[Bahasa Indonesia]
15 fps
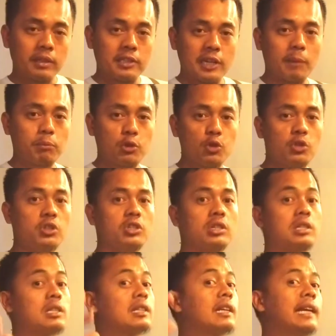Capcus
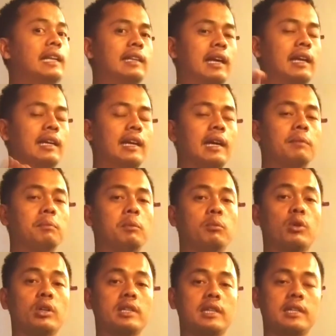kita lihat
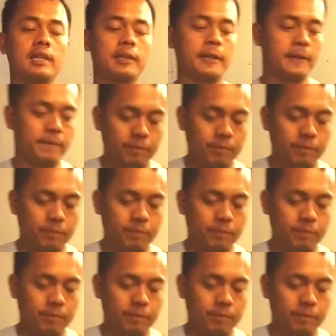pemrosesannya.